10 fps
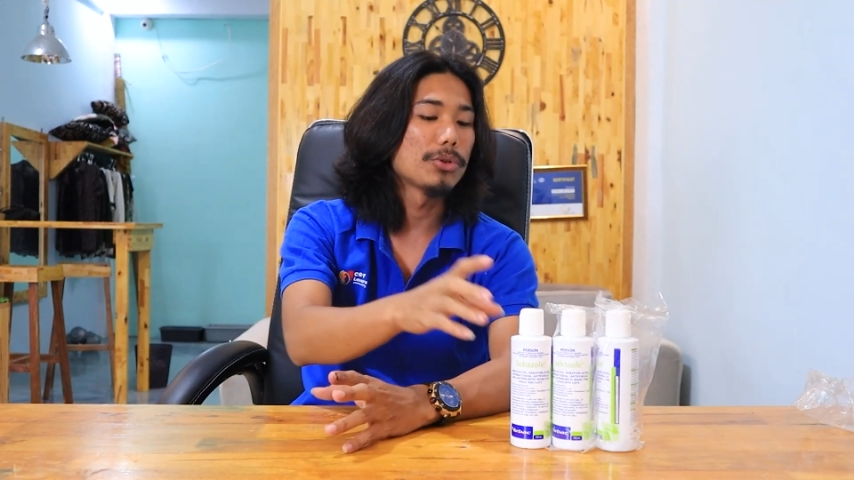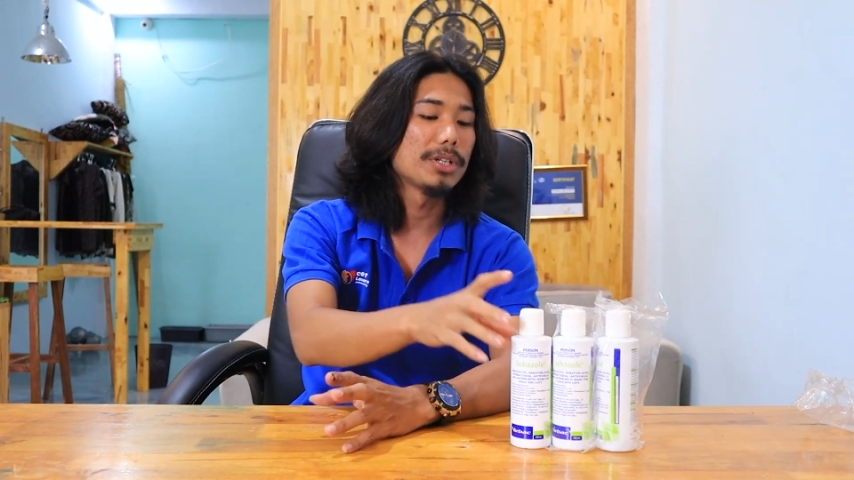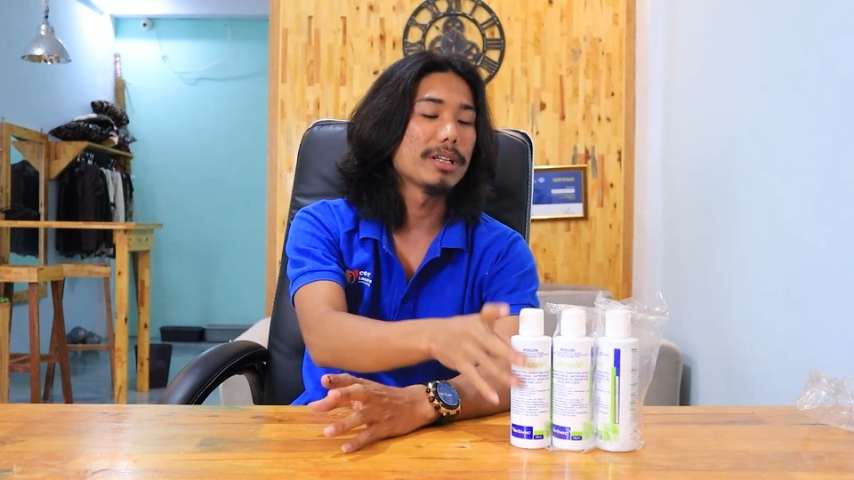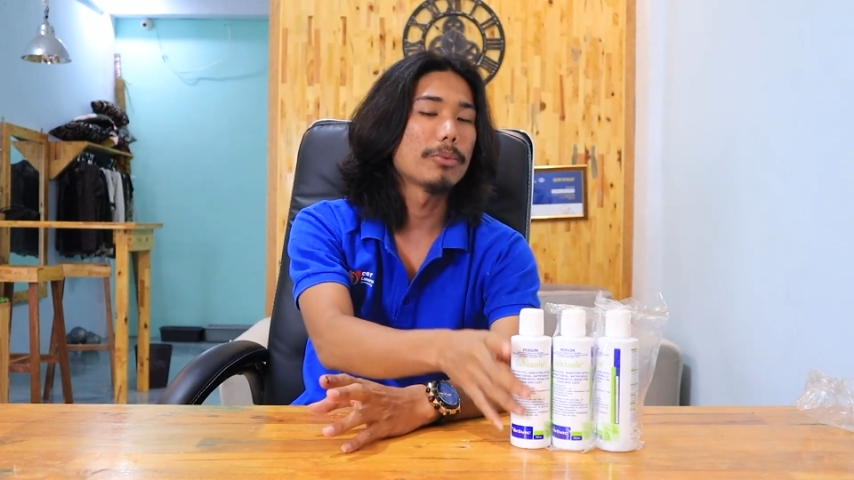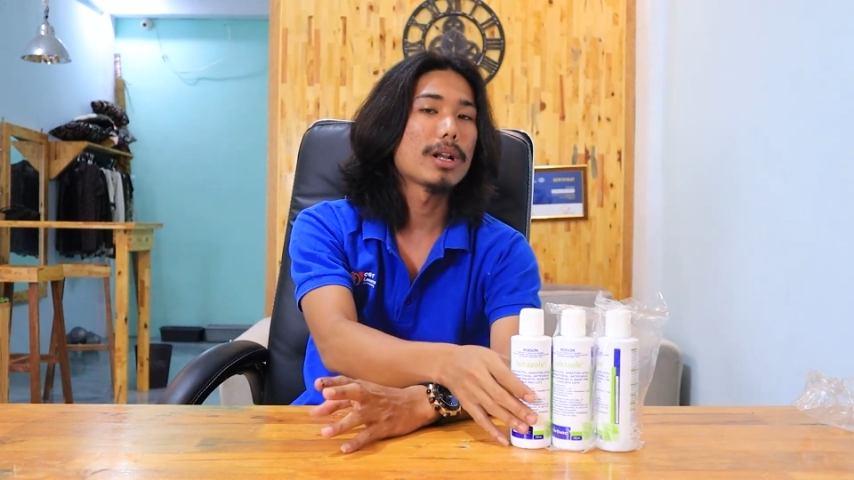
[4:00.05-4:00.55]

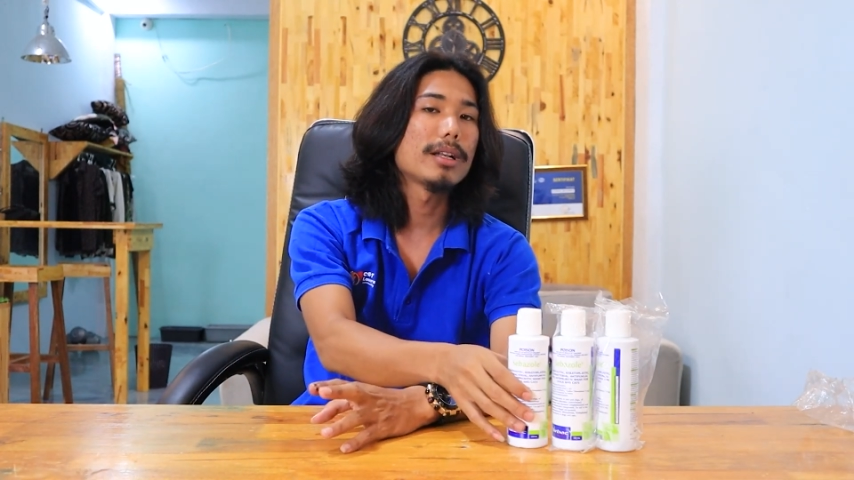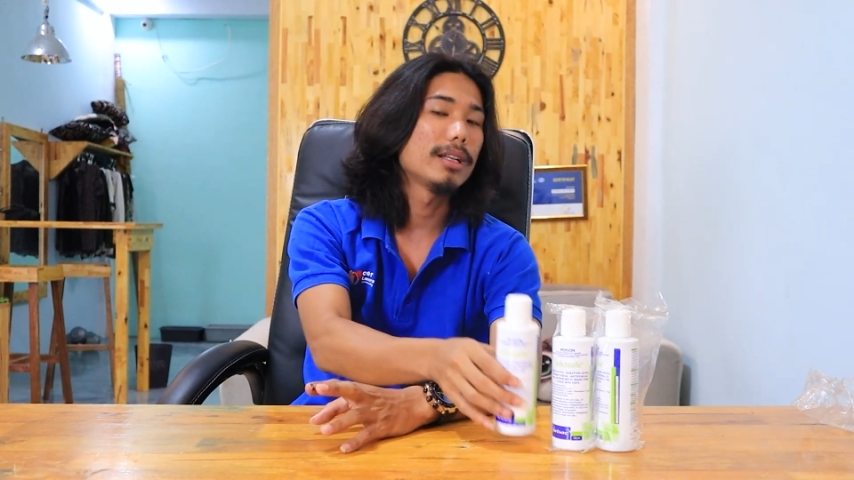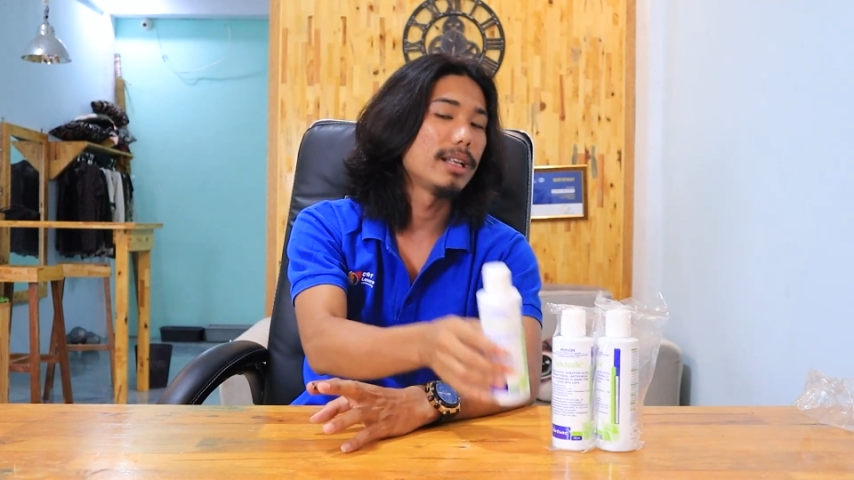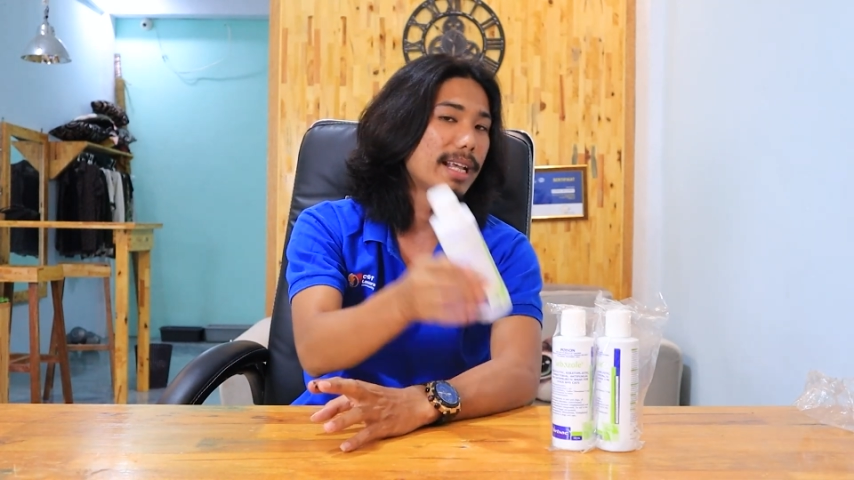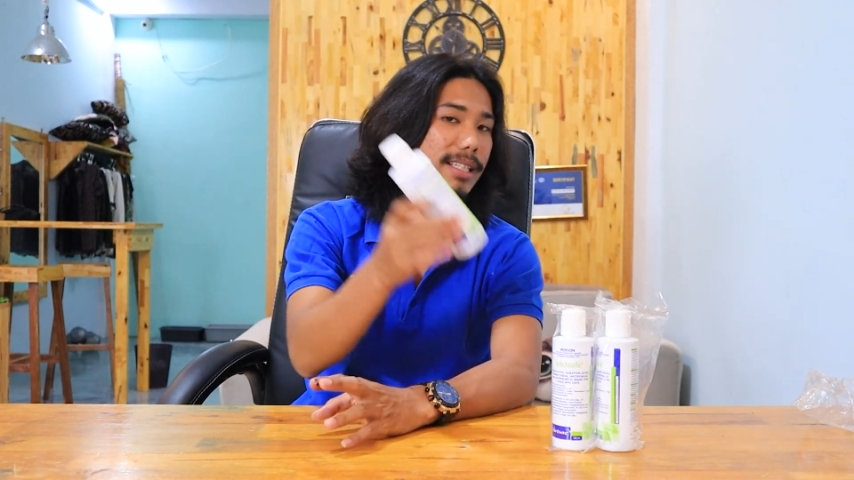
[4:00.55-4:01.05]
kucing
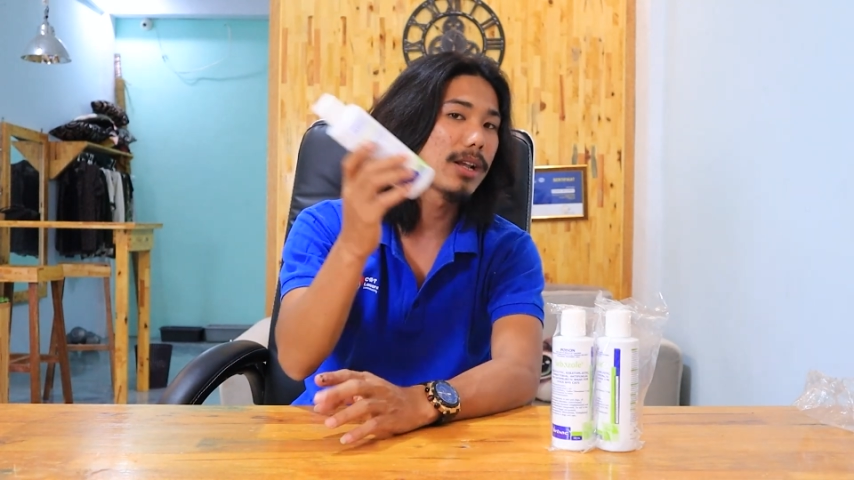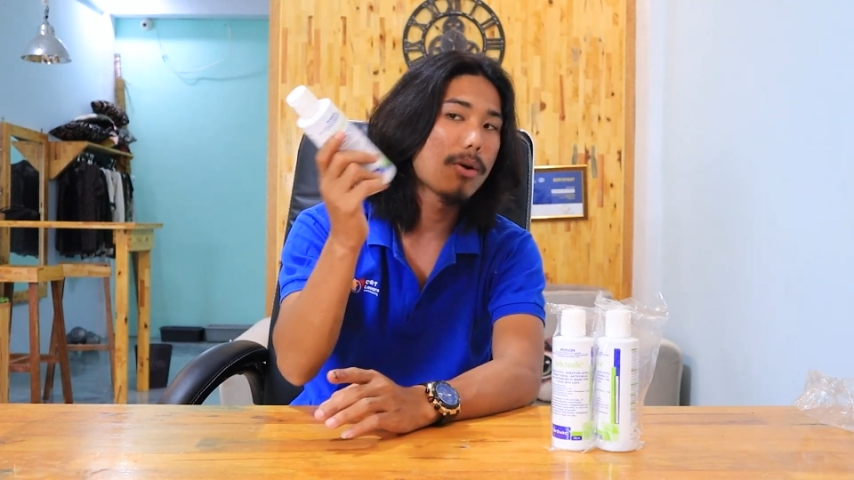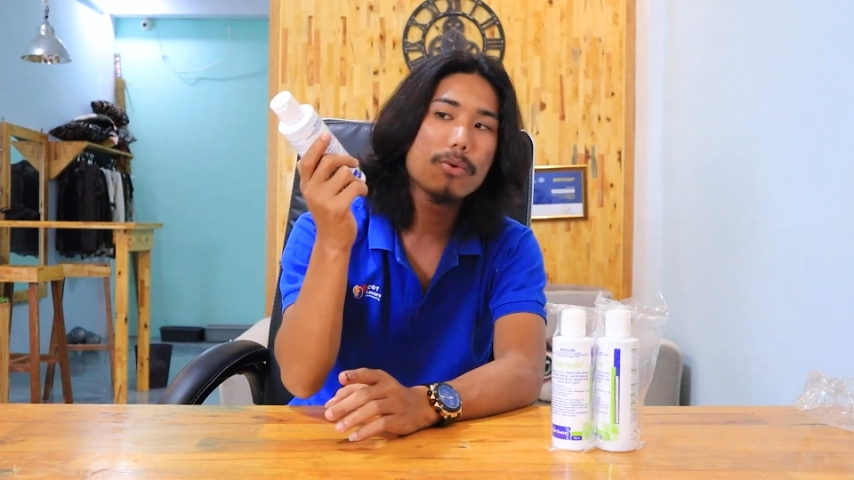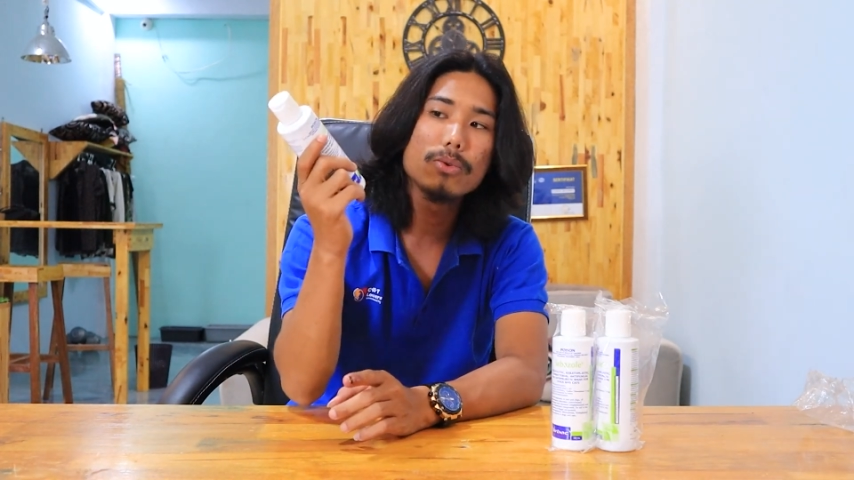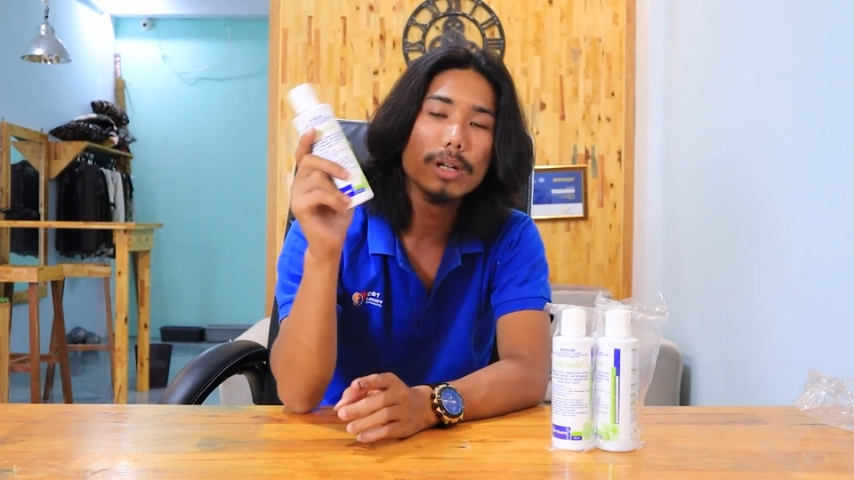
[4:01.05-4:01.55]
jamuran, let's
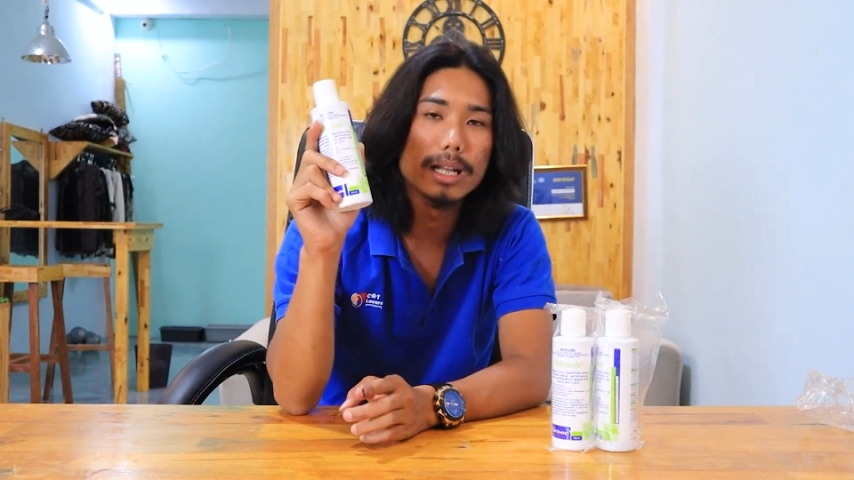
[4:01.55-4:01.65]
go.